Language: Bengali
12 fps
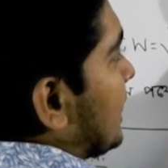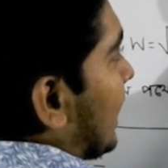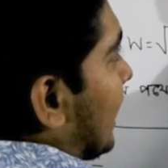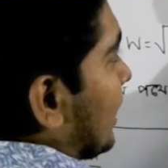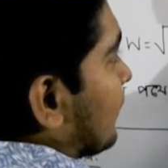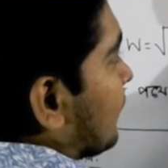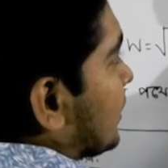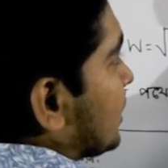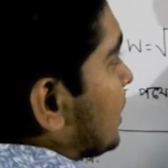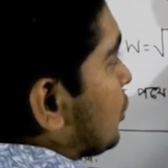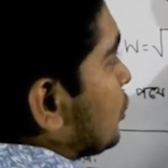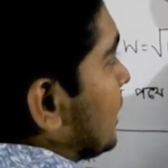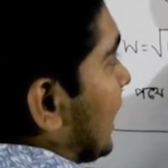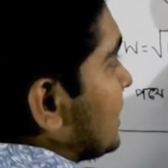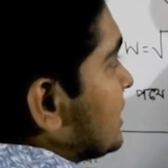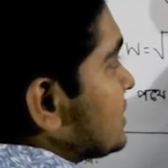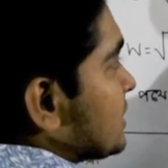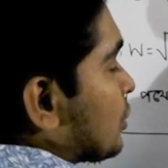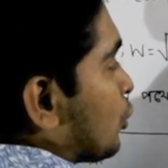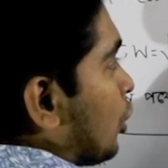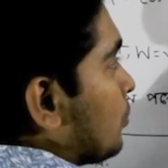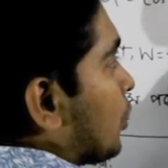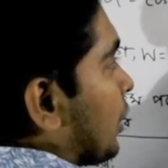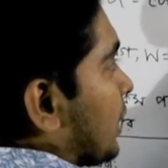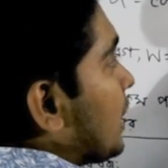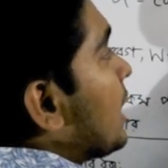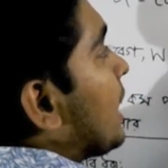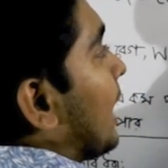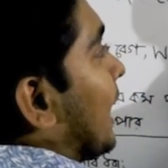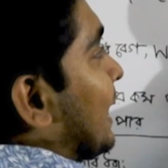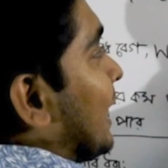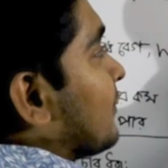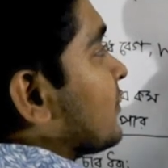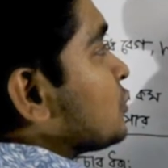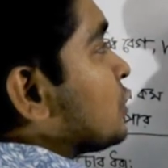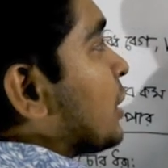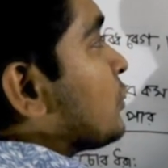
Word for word: এই আলফাটা দেখো নাইনটির চেয়ে কম হয় আর আলফা যদি